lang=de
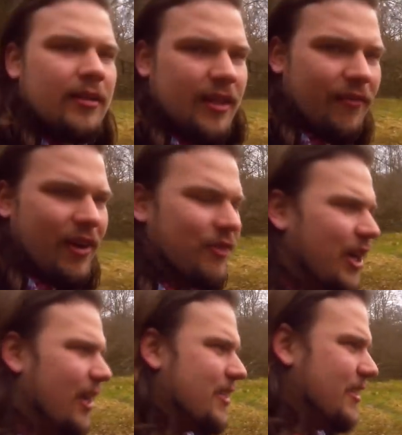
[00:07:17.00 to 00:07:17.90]
Dann waren wir
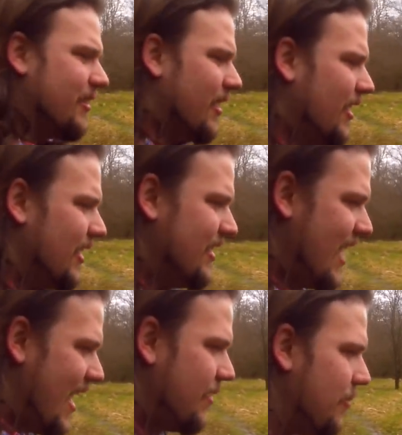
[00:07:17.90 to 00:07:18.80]
gerade in
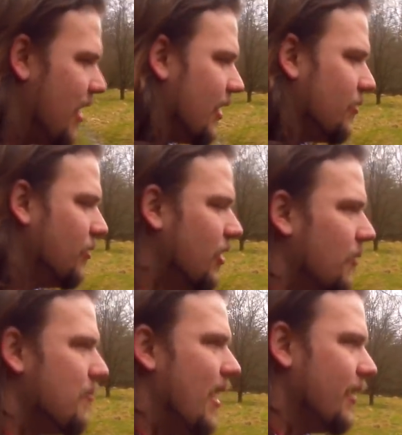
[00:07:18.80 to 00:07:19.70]
Dänemark
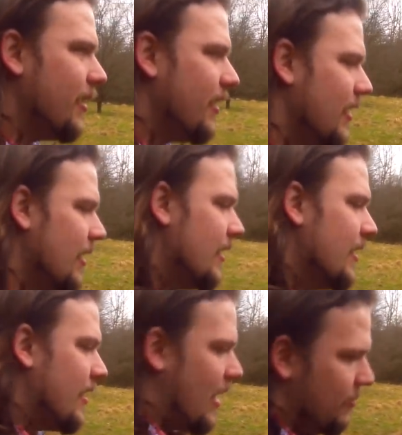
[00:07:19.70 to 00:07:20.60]
Urlaub machen,
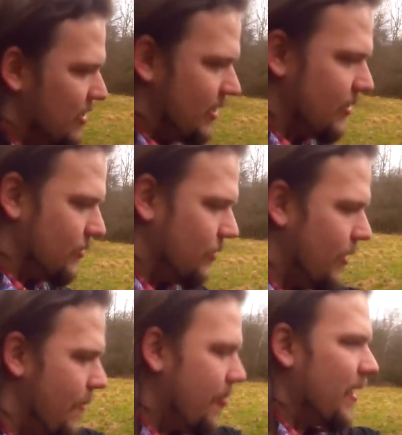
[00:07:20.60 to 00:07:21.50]
haben da so
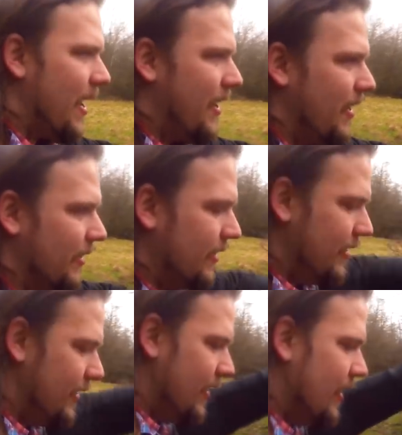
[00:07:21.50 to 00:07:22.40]
an der,
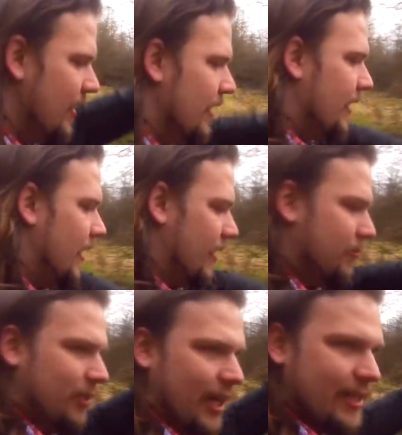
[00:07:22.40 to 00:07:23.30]
ähm,
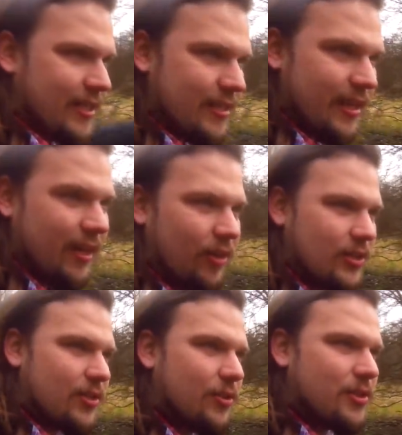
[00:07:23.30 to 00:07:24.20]
wie heißt es, an der
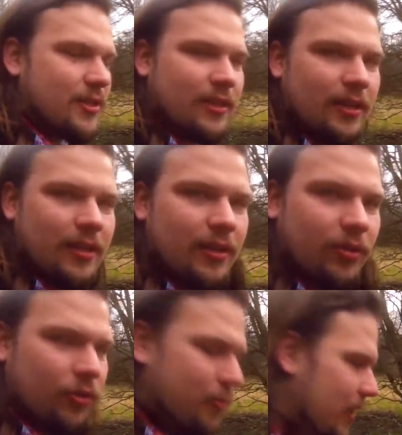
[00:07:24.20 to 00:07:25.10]
Ostküste
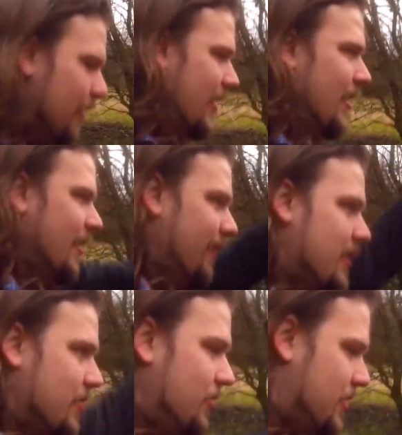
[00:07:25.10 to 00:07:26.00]
rüber,
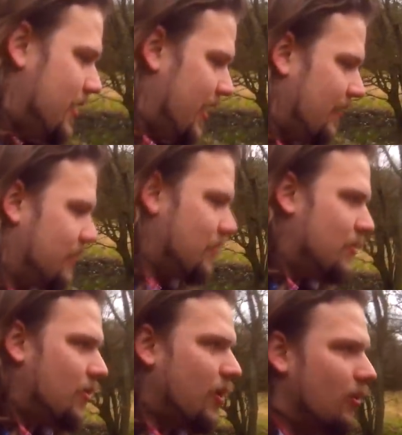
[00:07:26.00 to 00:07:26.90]
Westküste, ja, wie so ein
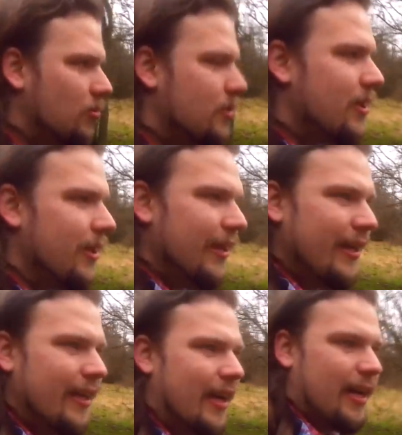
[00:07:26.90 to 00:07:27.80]
Zuckerhut,
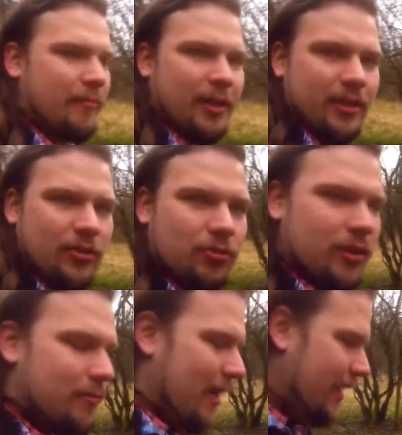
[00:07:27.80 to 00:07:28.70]
einmal eine Tour
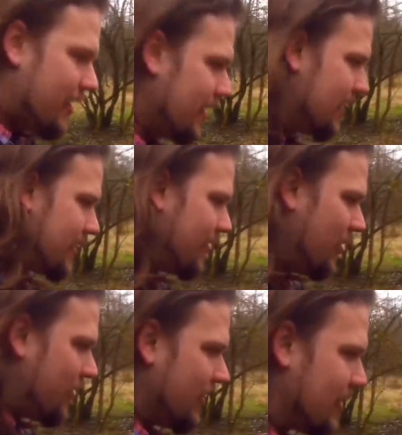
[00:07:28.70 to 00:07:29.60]
gemacht. Das war
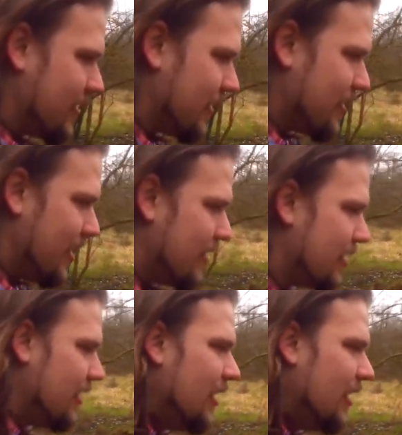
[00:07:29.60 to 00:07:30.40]
auch ganz interessant.